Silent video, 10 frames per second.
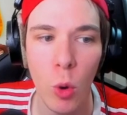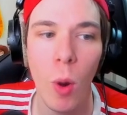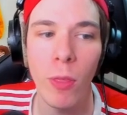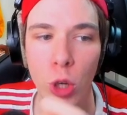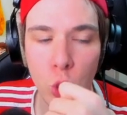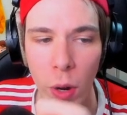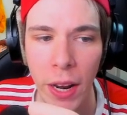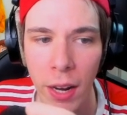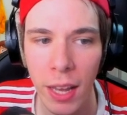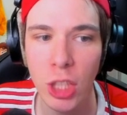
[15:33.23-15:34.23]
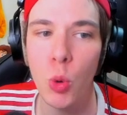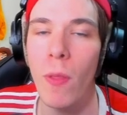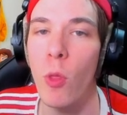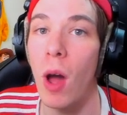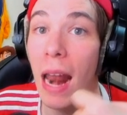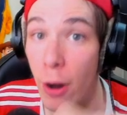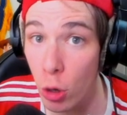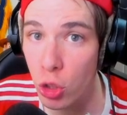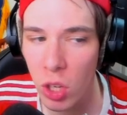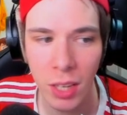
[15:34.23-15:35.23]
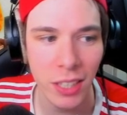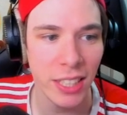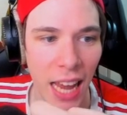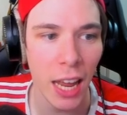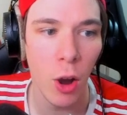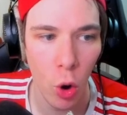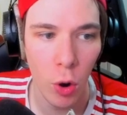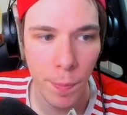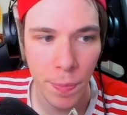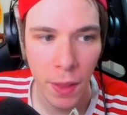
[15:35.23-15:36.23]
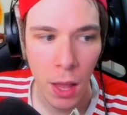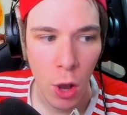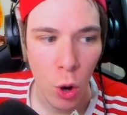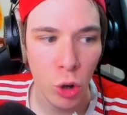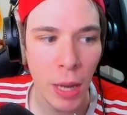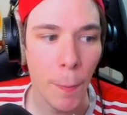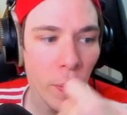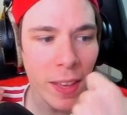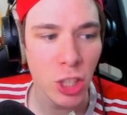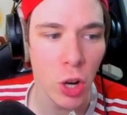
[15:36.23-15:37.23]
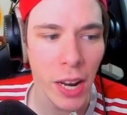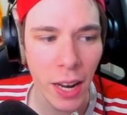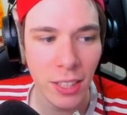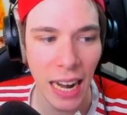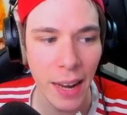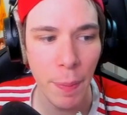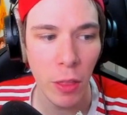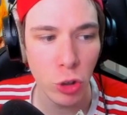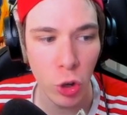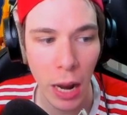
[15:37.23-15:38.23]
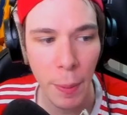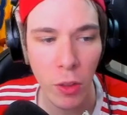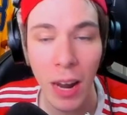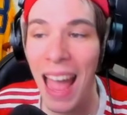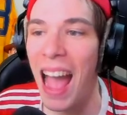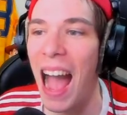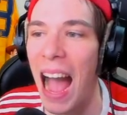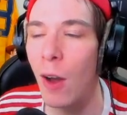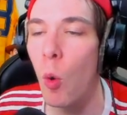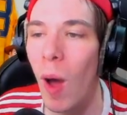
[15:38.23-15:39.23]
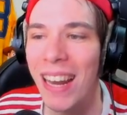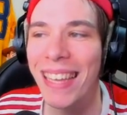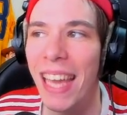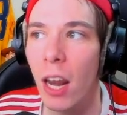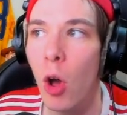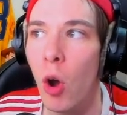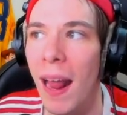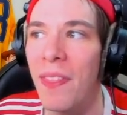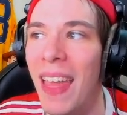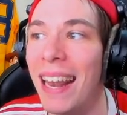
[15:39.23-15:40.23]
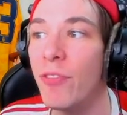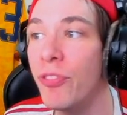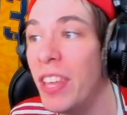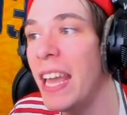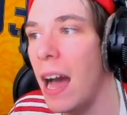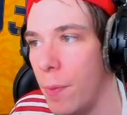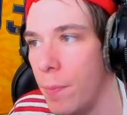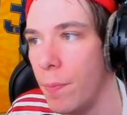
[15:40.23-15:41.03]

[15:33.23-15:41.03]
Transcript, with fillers: pero cuando suenen es cuando a la noche sale juego. O sea, pueden salir, perdón, sonar, perdón, a cualquier hora del día.